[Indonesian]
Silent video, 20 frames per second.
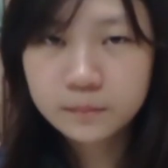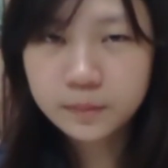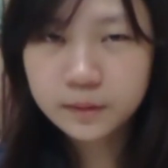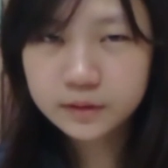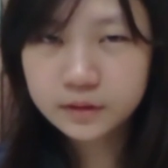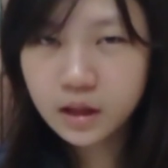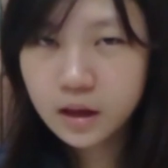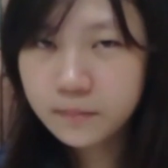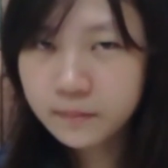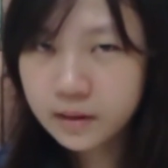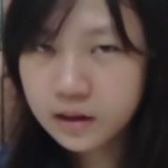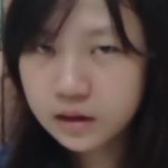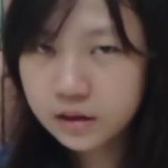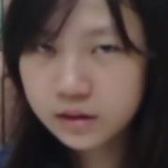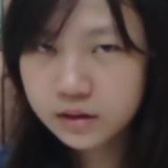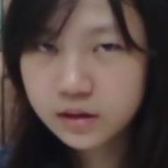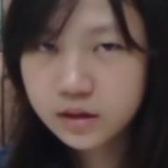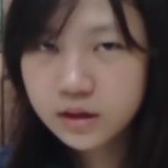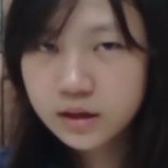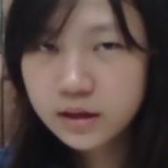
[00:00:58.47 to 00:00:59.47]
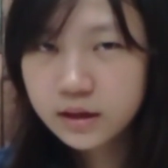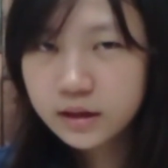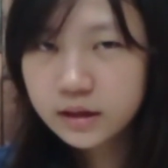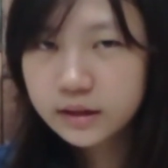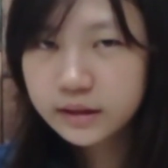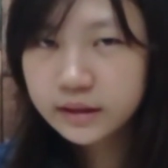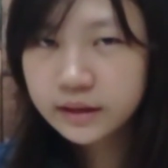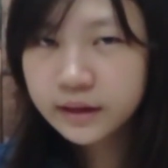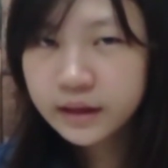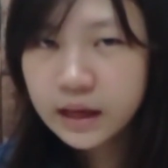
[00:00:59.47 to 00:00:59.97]
Pertama,
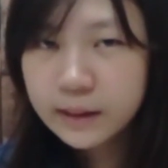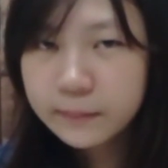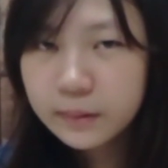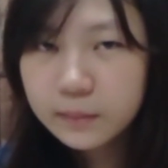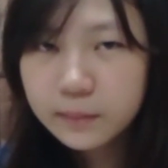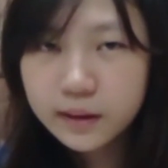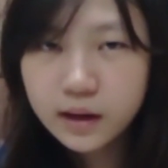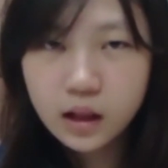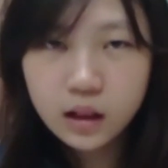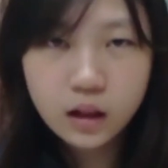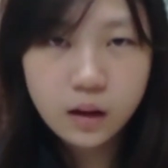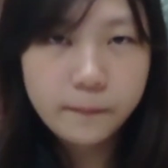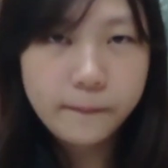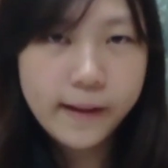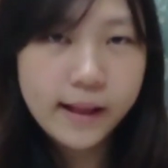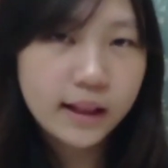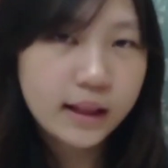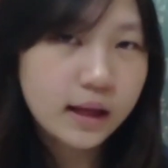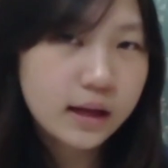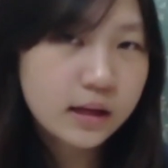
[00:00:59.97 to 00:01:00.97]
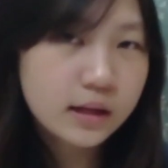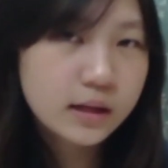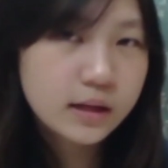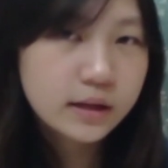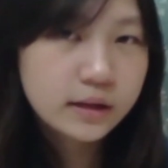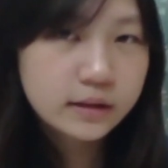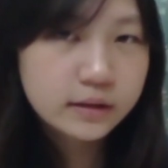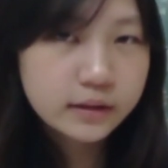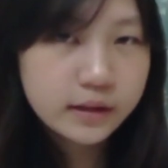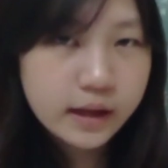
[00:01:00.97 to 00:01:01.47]
dia memenggal kepala
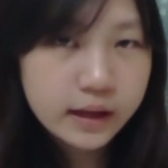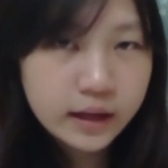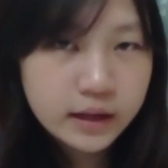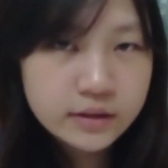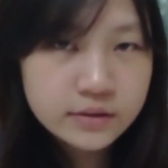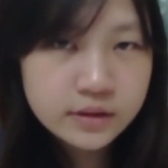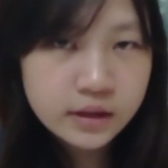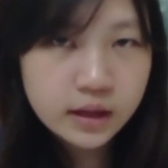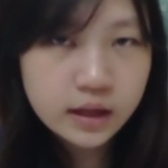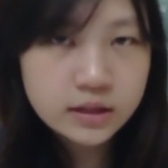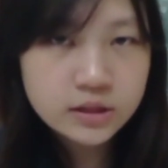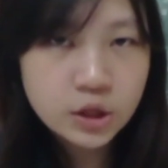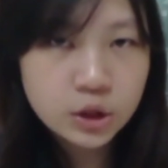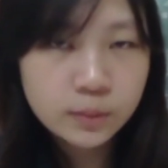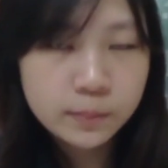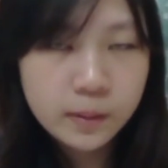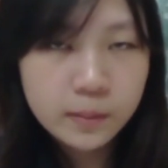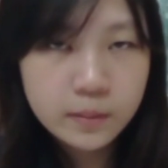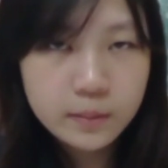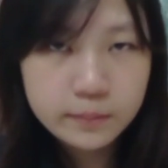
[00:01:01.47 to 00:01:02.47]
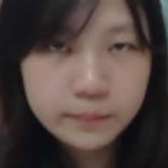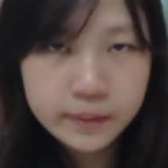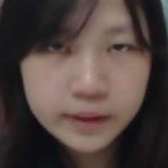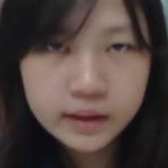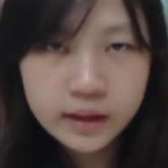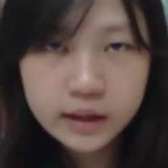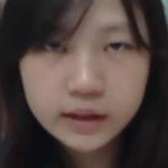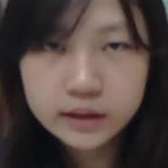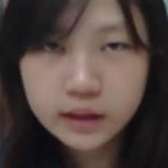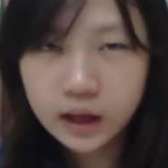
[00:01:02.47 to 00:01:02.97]
dari salah satu
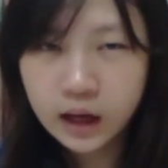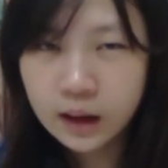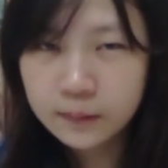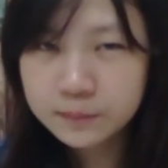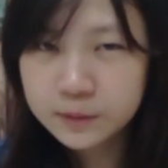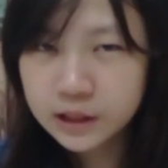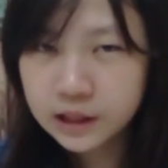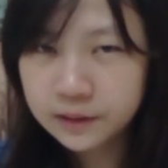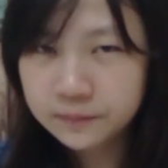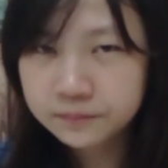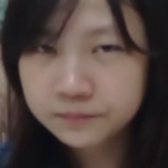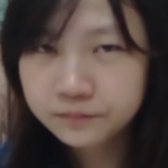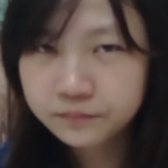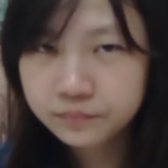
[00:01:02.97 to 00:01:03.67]
pemimpin yang ditangkapnya,